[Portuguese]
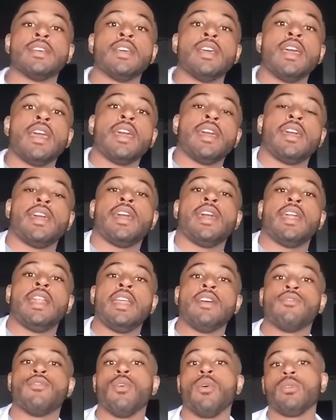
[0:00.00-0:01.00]
é,
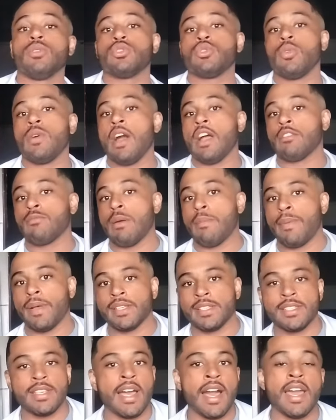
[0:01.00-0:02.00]
levou o seu gato para
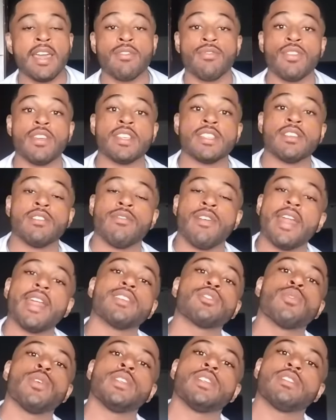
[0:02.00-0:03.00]
passear, enfim, são várias
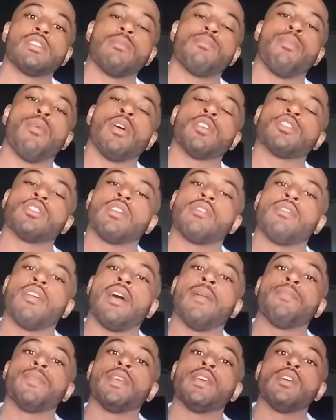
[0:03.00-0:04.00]
coisas que pode levar
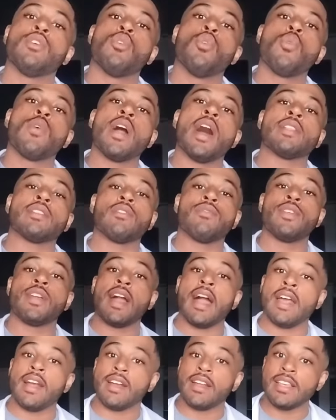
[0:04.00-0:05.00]
o gato a
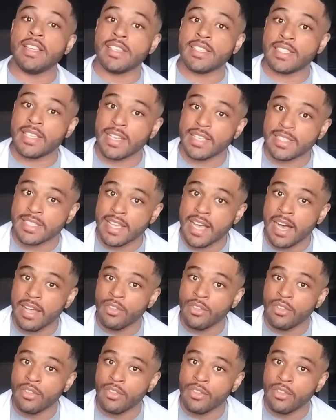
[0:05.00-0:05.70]
ficar estressado.